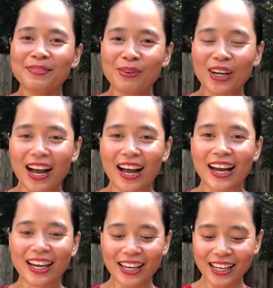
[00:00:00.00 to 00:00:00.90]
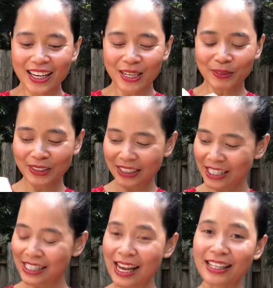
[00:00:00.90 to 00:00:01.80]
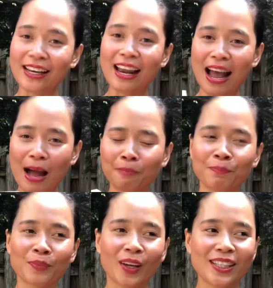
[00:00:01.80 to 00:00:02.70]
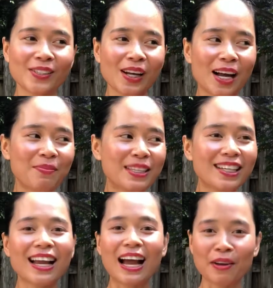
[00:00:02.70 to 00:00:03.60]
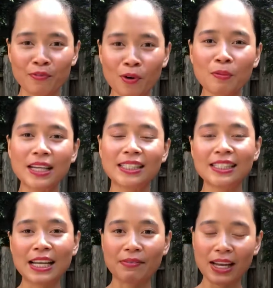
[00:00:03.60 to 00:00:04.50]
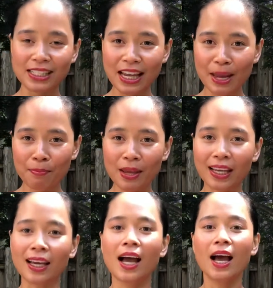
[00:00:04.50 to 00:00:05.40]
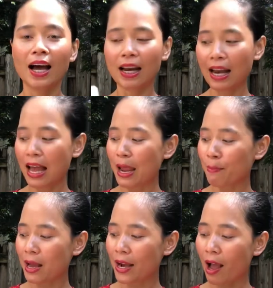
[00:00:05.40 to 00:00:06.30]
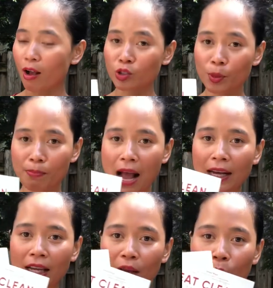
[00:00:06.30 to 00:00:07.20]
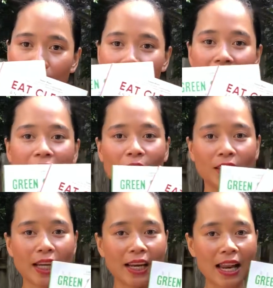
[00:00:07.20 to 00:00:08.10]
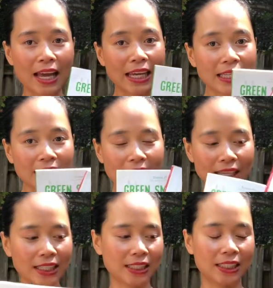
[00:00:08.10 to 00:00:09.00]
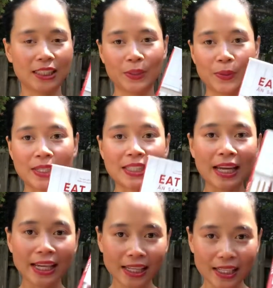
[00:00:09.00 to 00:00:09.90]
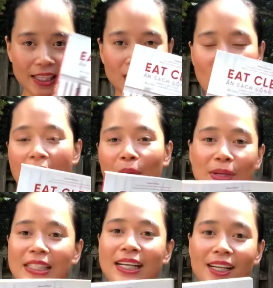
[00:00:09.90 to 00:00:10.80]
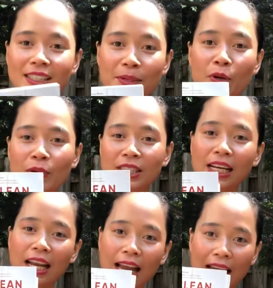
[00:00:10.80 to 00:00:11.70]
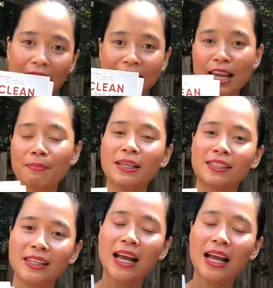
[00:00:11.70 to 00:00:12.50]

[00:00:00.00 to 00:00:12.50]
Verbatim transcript: một cái um, chia sẻ thật là Nói chung là mình rất là hạnh phúc khi chia sẻ với anh chị em mình là Emma đã xuất bản cái quyển sách có tên là Eat Clean quyển sách x clean có hai quyển sách cơ nhưng mà quyển sách này là anh chị em mình